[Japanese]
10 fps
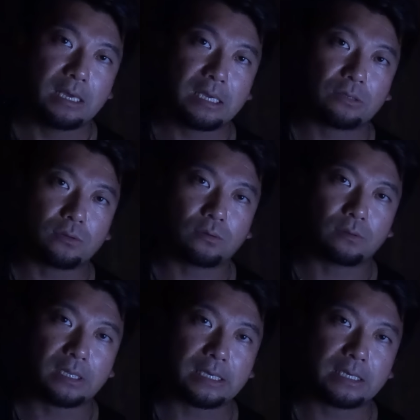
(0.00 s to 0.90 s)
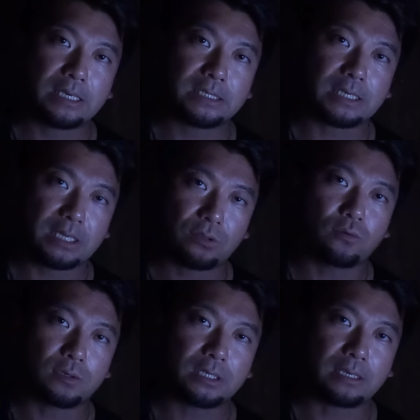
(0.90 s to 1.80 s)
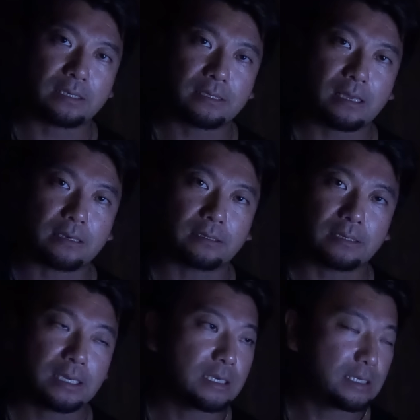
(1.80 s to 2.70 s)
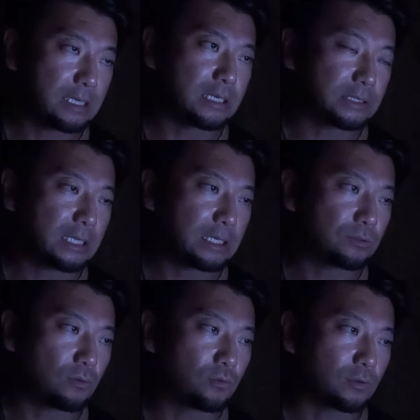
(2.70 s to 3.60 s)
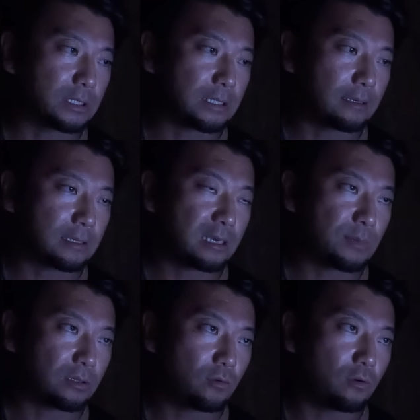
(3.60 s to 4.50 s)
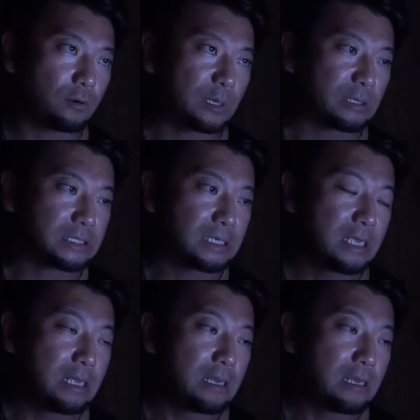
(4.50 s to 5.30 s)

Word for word: えー、ということで、えチャンネル登録いただいてない方ね、ぜひチャンネル登録いただければと思います。